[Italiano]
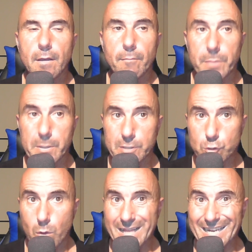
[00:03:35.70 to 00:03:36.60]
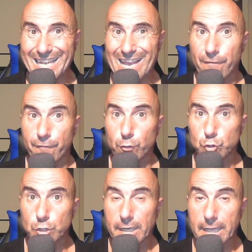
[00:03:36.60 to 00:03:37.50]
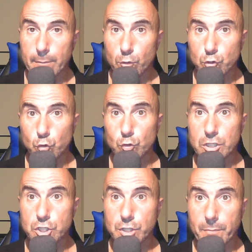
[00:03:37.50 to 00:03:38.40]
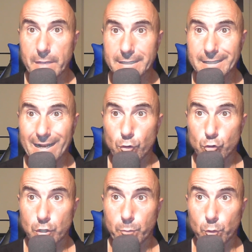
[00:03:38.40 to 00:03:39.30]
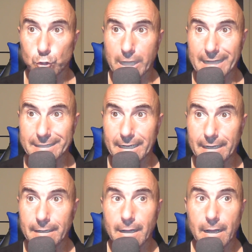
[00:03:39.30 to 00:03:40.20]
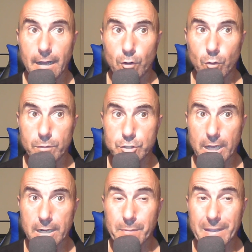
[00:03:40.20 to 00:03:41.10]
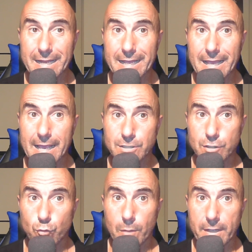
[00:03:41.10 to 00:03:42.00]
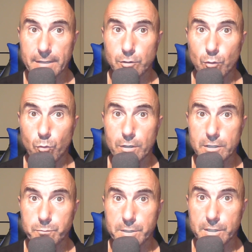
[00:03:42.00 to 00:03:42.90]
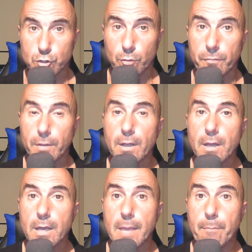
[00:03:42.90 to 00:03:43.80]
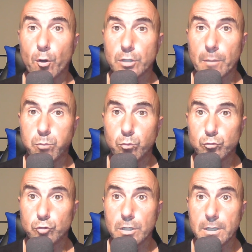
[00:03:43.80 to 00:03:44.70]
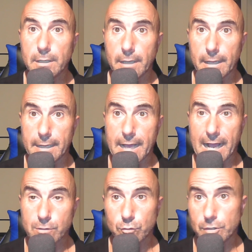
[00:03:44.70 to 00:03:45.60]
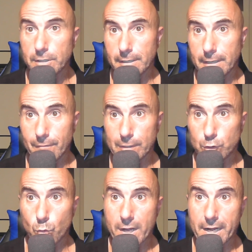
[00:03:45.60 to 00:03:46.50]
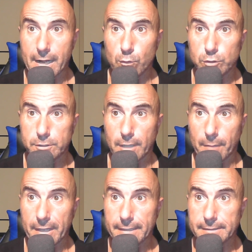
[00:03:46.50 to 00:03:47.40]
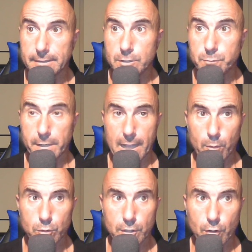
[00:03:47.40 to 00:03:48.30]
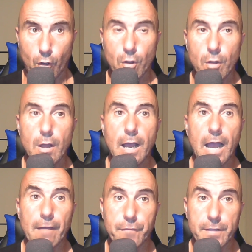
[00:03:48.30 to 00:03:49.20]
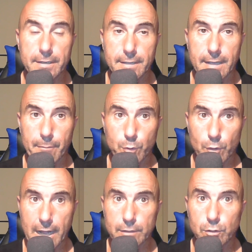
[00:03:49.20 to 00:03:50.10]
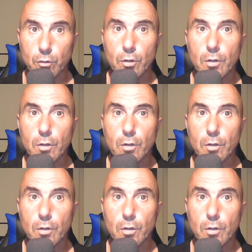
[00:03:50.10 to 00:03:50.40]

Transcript: Prime squadre che affronteremo sono decisamente la nostra portata, a cominciare bene è sicuramente un buon auspicio e porta punti che in caso di eventuali rallentamenti, speriamo di no, a fine di campionato,